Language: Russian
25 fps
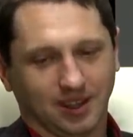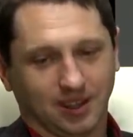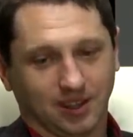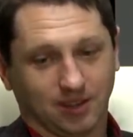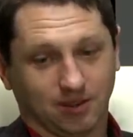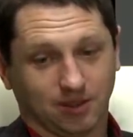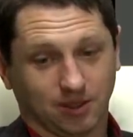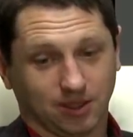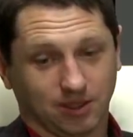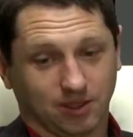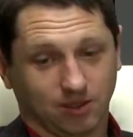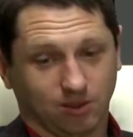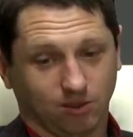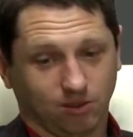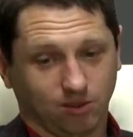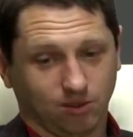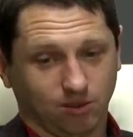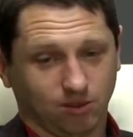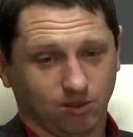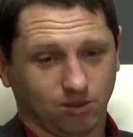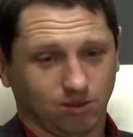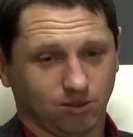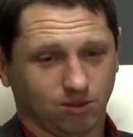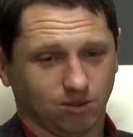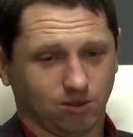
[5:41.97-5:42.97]
Вот,
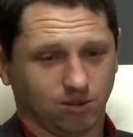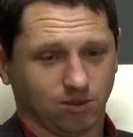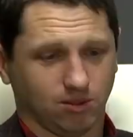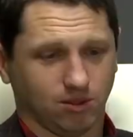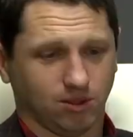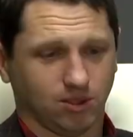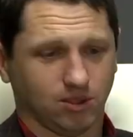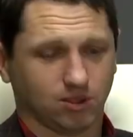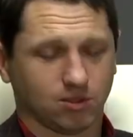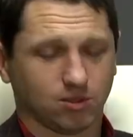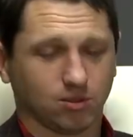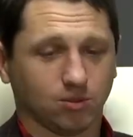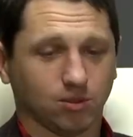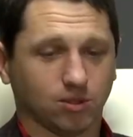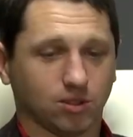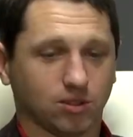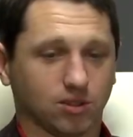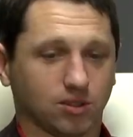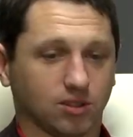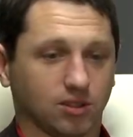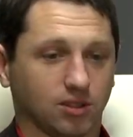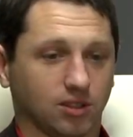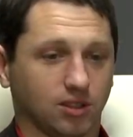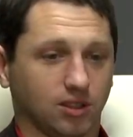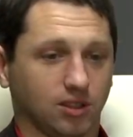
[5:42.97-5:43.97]
ну, не суть.
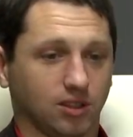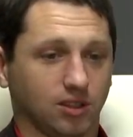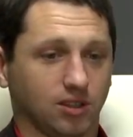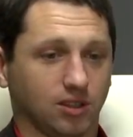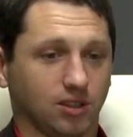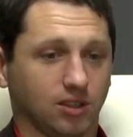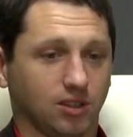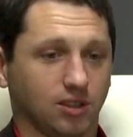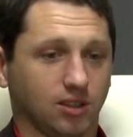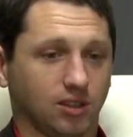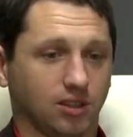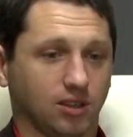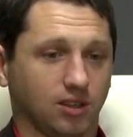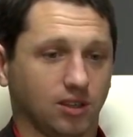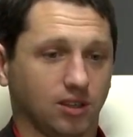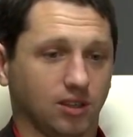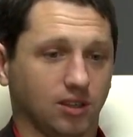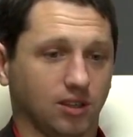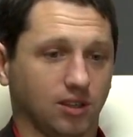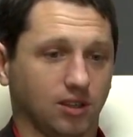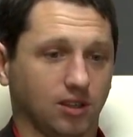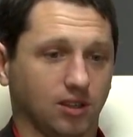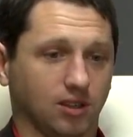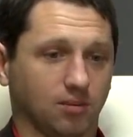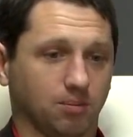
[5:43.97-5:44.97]

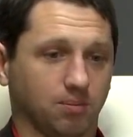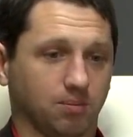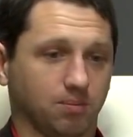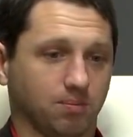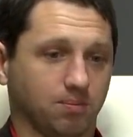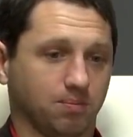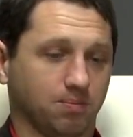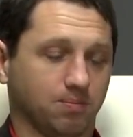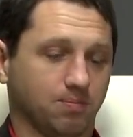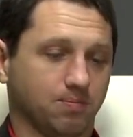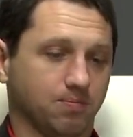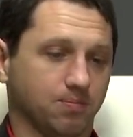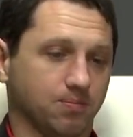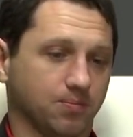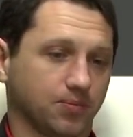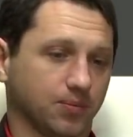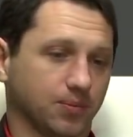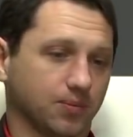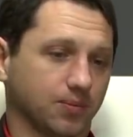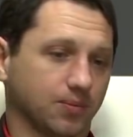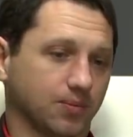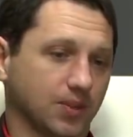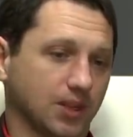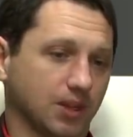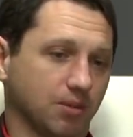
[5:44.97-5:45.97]
И
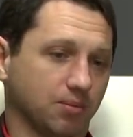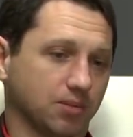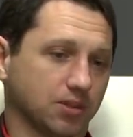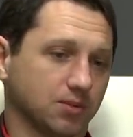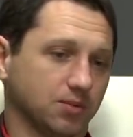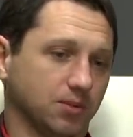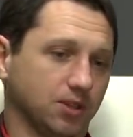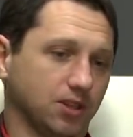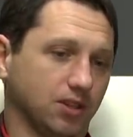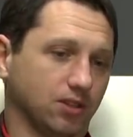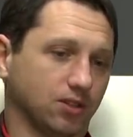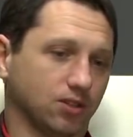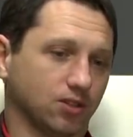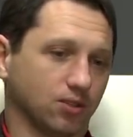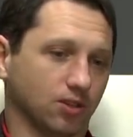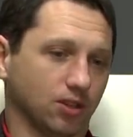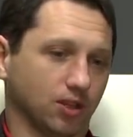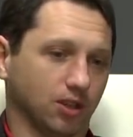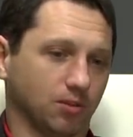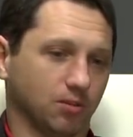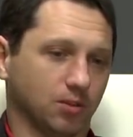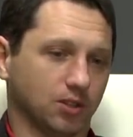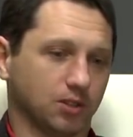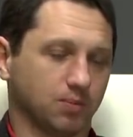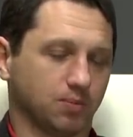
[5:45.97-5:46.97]
я посмотрел, что
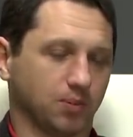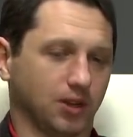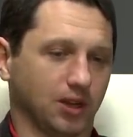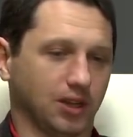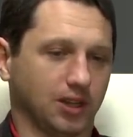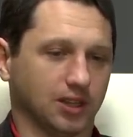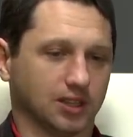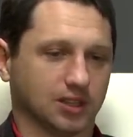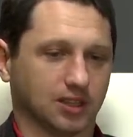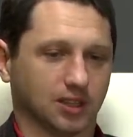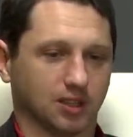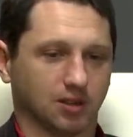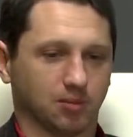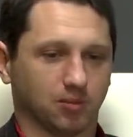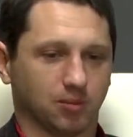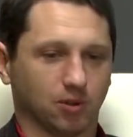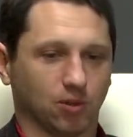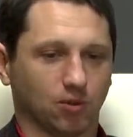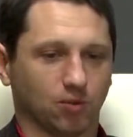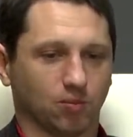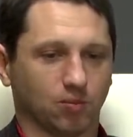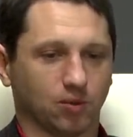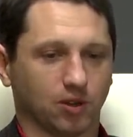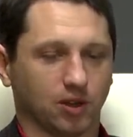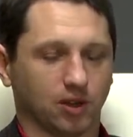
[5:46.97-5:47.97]
я бесполезно там
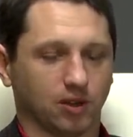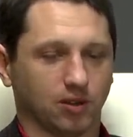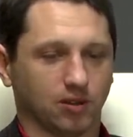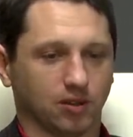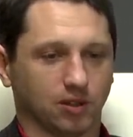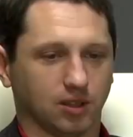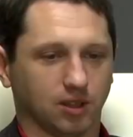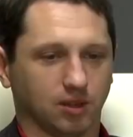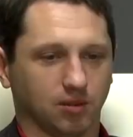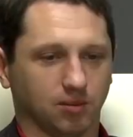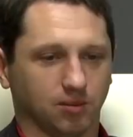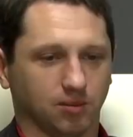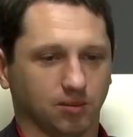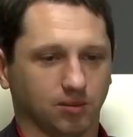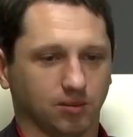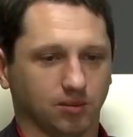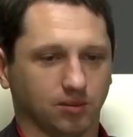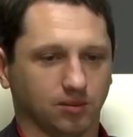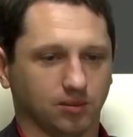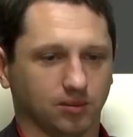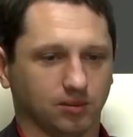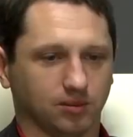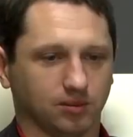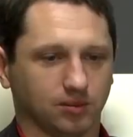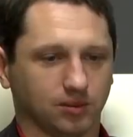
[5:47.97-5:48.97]
покупаю,
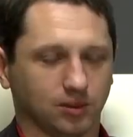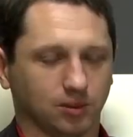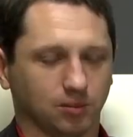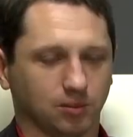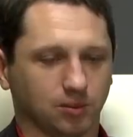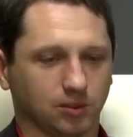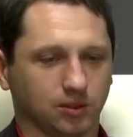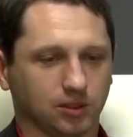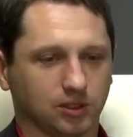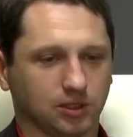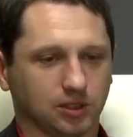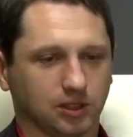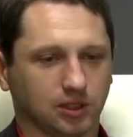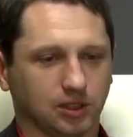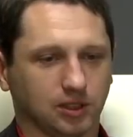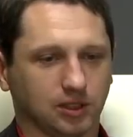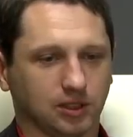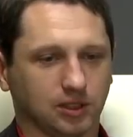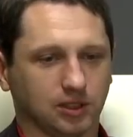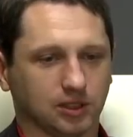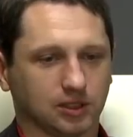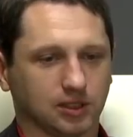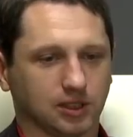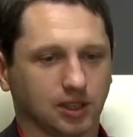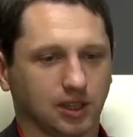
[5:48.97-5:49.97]
там купил себе
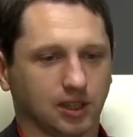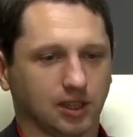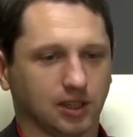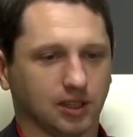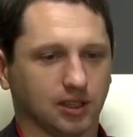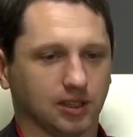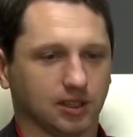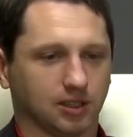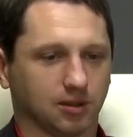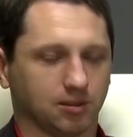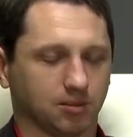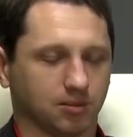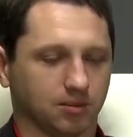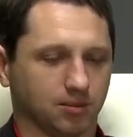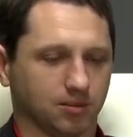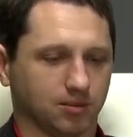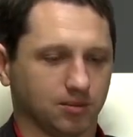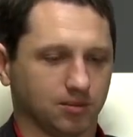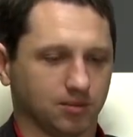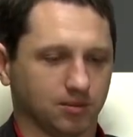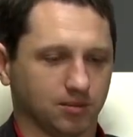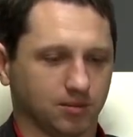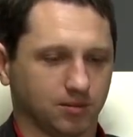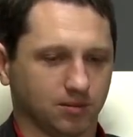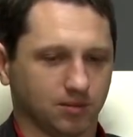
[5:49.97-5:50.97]
несколько
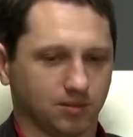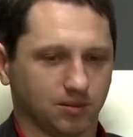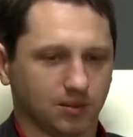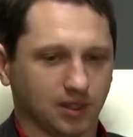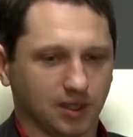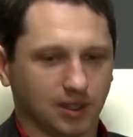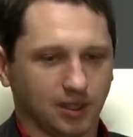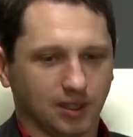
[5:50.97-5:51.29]
там